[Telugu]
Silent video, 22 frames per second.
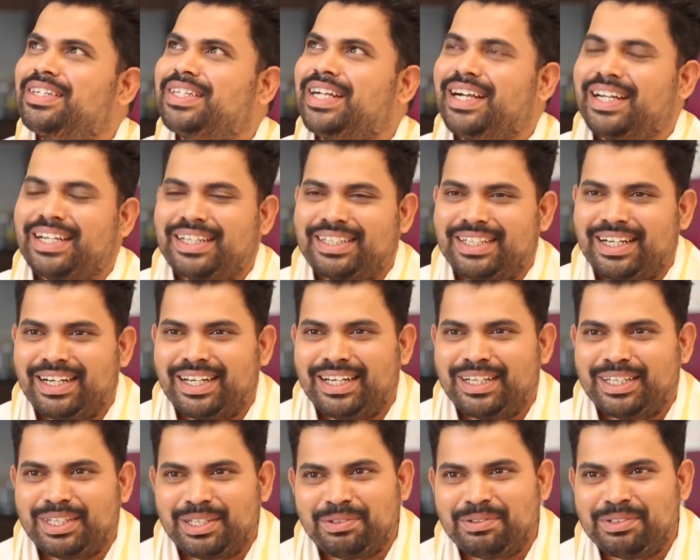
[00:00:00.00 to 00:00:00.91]

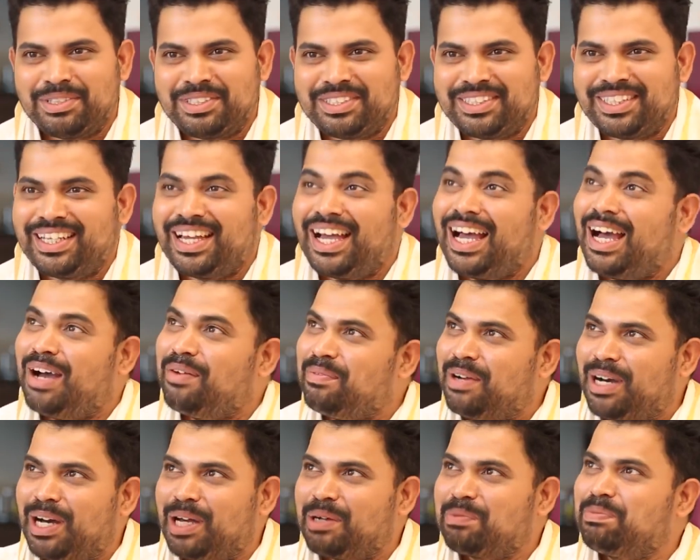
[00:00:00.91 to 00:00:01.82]
క్షణక్షణానికి వచ్చే ఆ
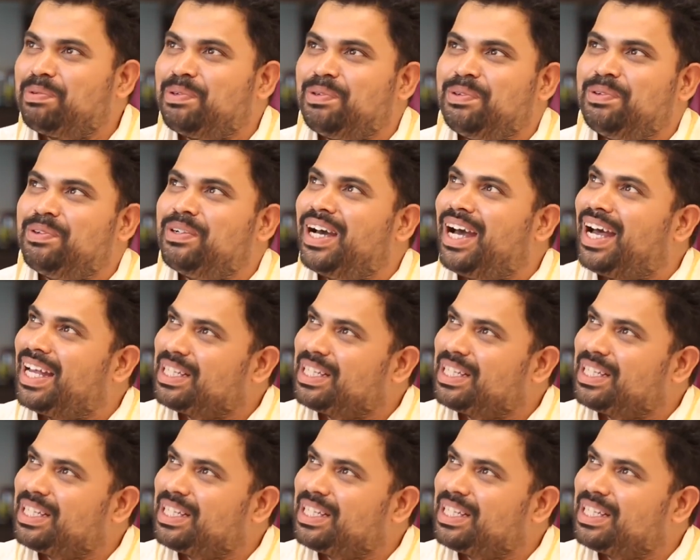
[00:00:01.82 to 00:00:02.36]
మార్పులు